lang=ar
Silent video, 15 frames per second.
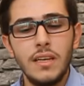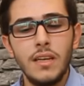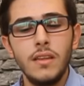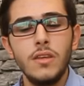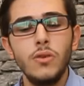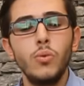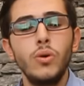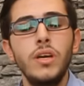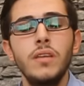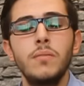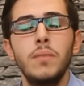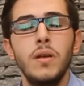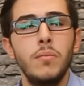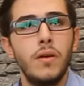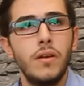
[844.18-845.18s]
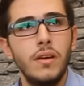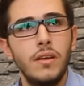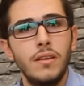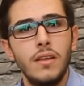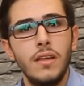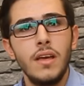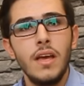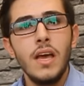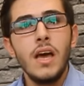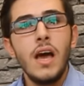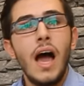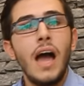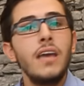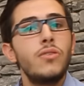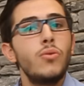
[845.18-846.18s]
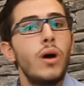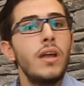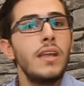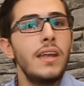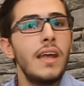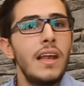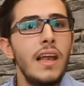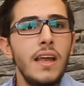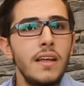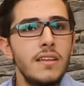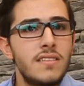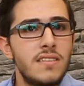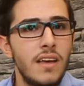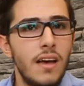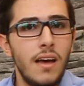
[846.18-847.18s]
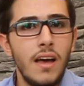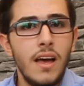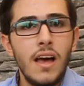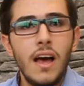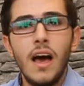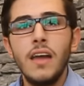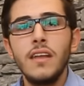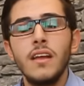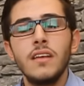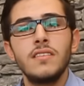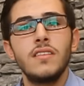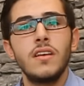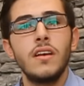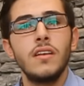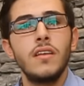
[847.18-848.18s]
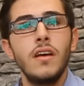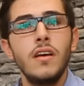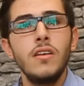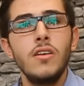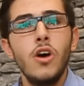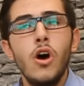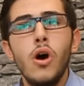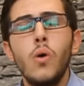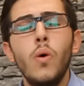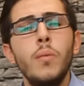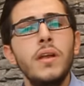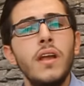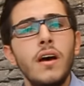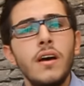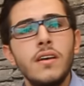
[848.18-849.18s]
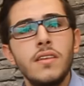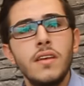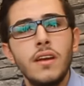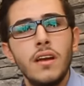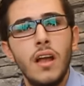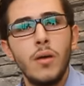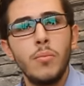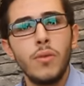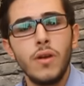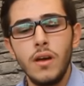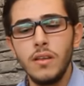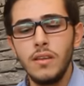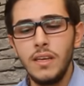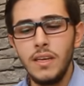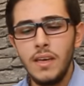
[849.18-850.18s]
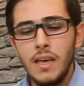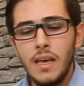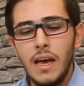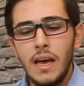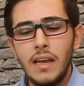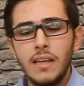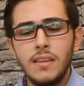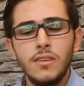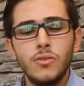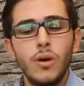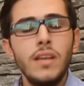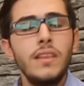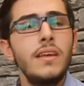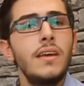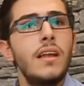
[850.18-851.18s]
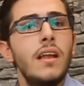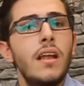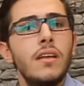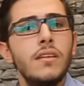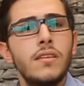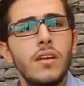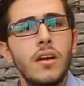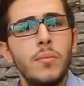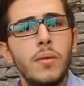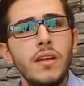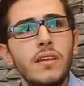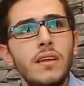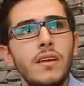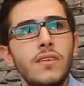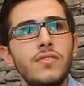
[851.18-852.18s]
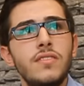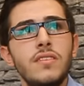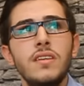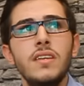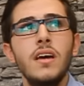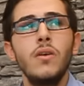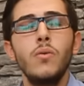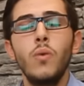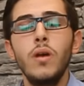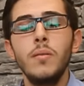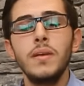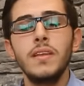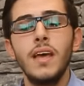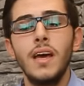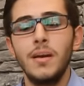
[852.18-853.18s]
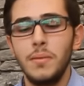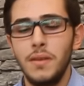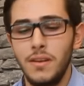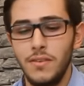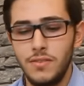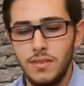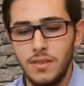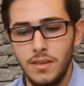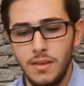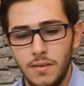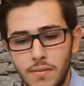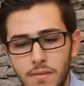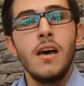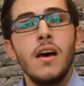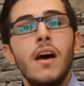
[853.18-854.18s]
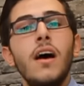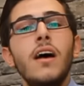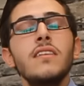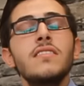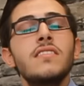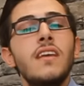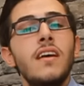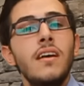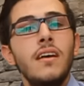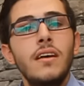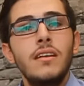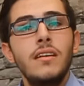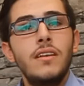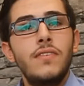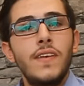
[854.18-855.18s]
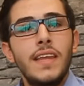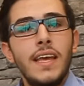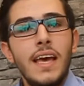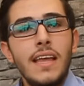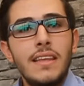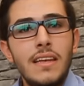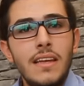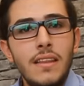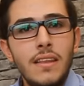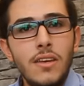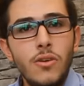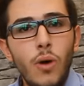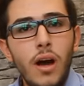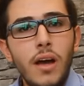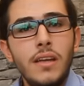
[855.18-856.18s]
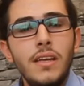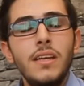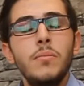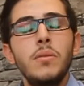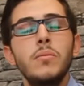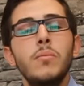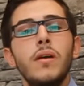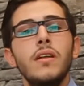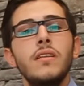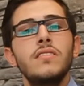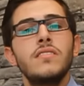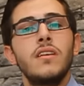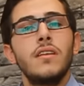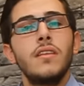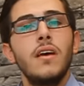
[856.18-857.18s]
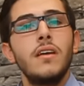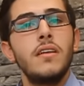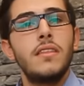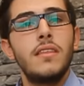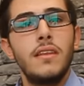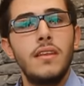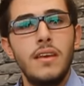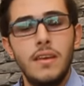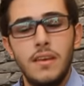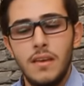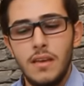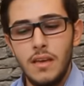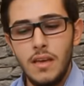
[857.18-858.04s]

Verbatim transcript: الذي يحيط بالمريض حيث أننا لا ننسى أن السرطان هو من أكثر الأمراض التي تؤدي إلى الاضطرابات النفسية والمتاعب النفسية خاصة للفتيات الذي يعانين من مرض سرطان الثدي